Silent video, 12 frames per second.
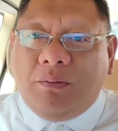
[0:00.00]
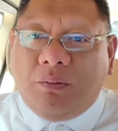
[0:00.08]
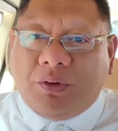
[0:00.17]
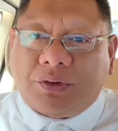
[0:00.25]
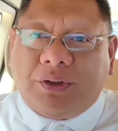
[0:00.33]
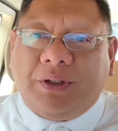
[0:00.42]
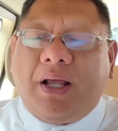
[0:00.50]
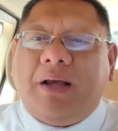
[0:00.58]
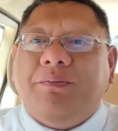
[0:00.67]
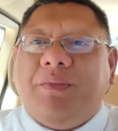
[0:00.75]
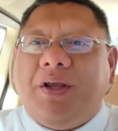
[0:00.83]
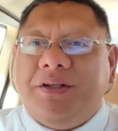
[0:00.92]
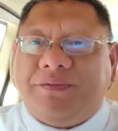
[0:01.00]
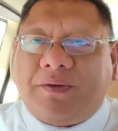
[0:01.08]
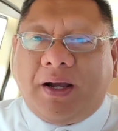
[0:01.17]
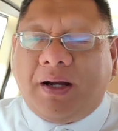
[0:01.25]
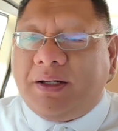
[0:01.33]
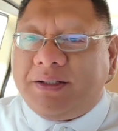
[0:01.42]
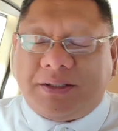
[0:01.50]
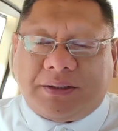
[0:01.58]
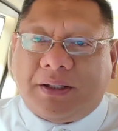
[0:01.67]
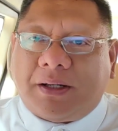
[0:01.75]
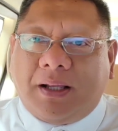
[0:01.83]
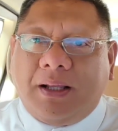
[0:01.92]
water damage, fire,
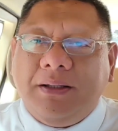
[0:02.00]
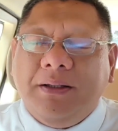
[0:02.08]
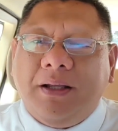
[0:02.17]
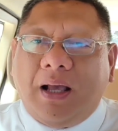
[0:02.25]
etc.